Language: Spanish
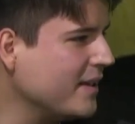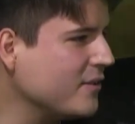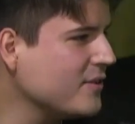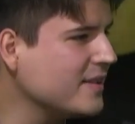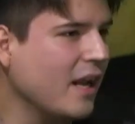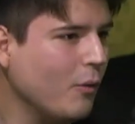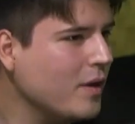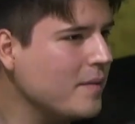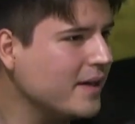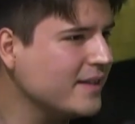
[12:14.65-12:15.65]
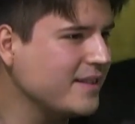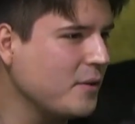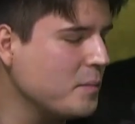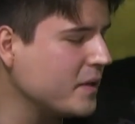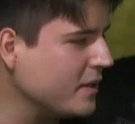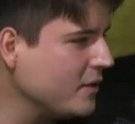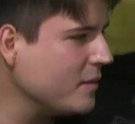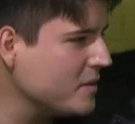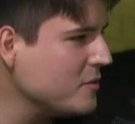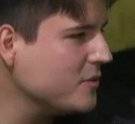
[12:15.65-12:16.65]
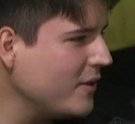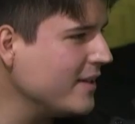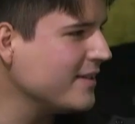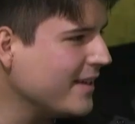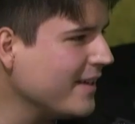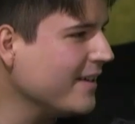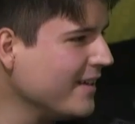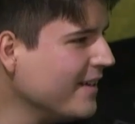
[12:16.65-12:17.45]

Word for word: entonces de alguna manera están compartiendo también su historia, así que